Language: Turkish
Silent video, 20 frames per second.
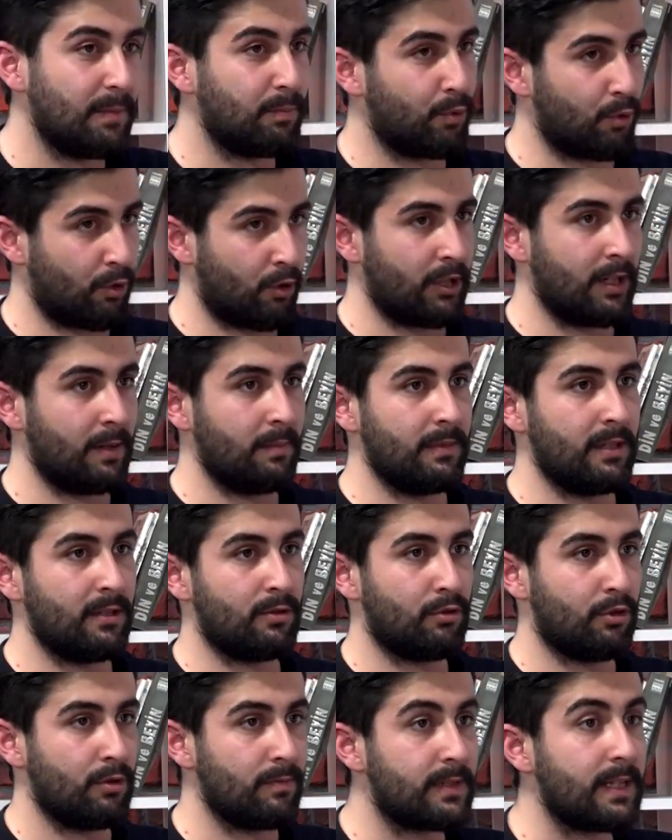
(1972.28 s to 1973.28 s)
ilk programı
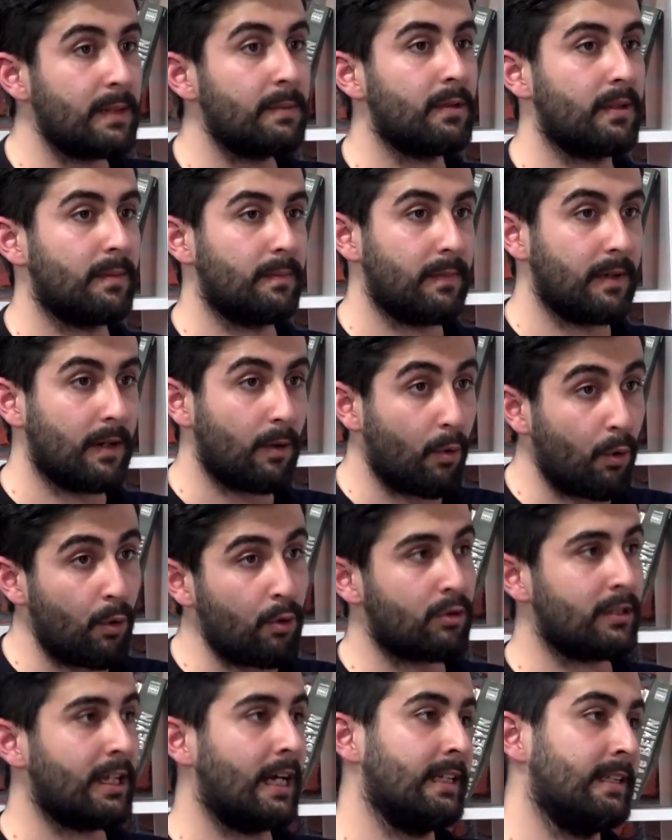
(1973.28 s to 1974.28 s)
izliyorum. Tabii
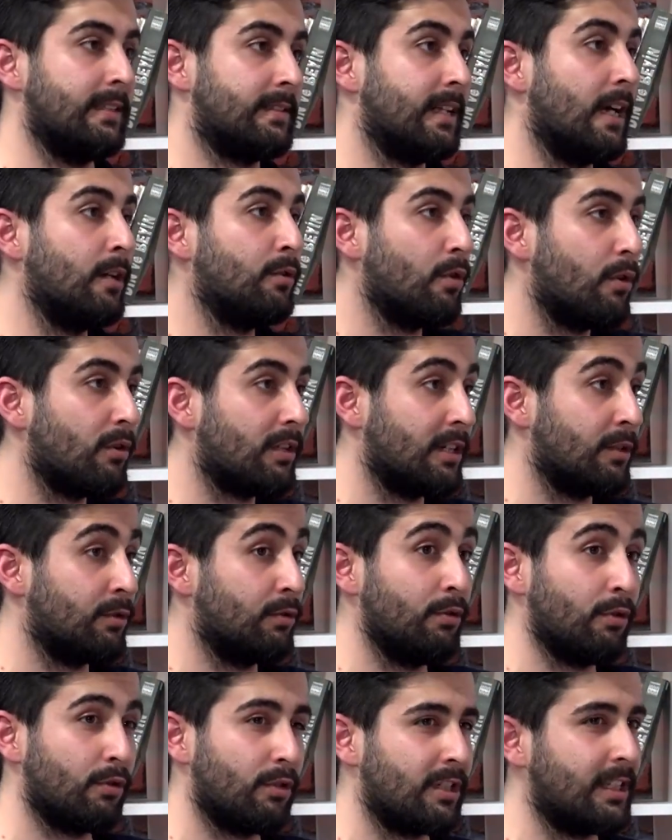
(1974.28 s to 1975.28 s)
oradan insan yol kat
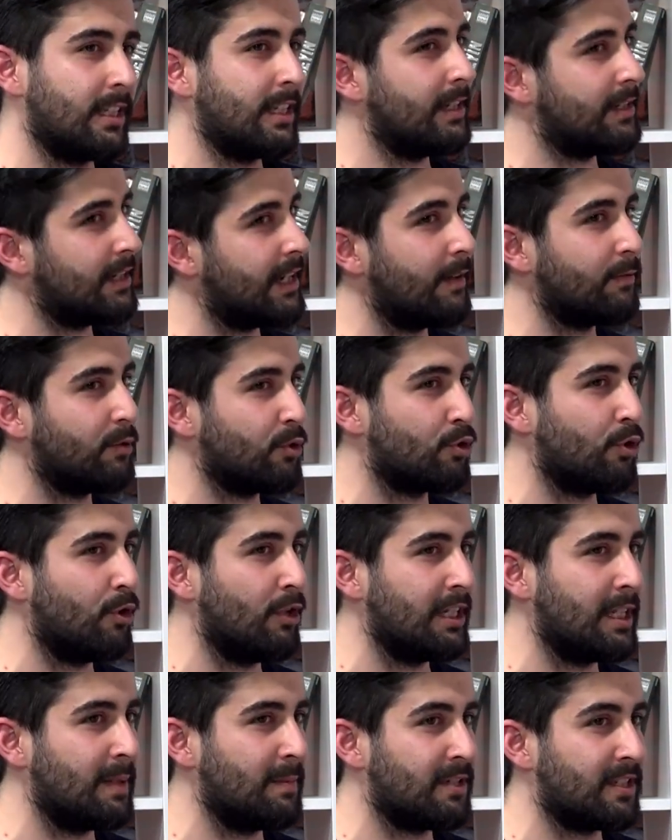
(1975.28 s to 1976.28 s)
diyor ki işte geçen hafta
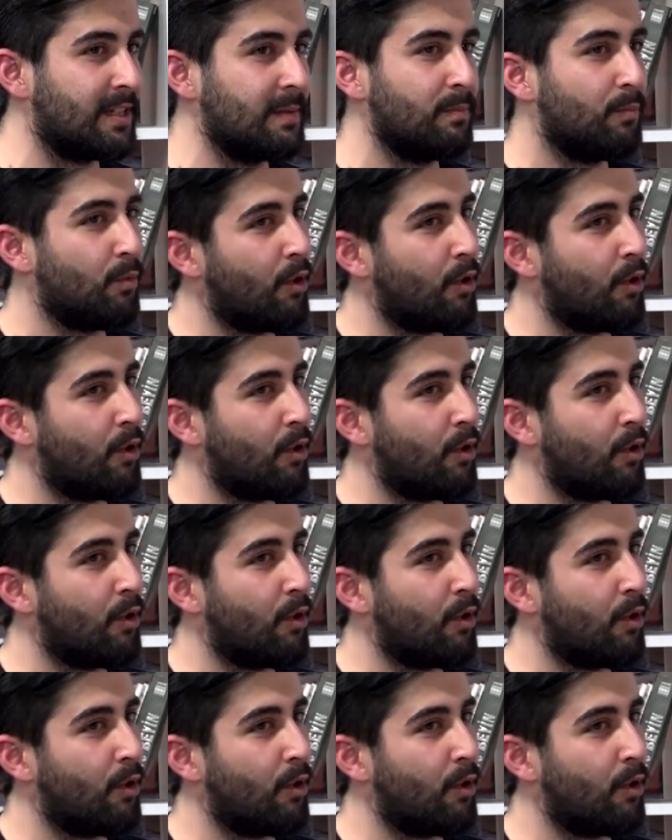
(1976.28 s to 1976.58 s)
şöyle demiştim.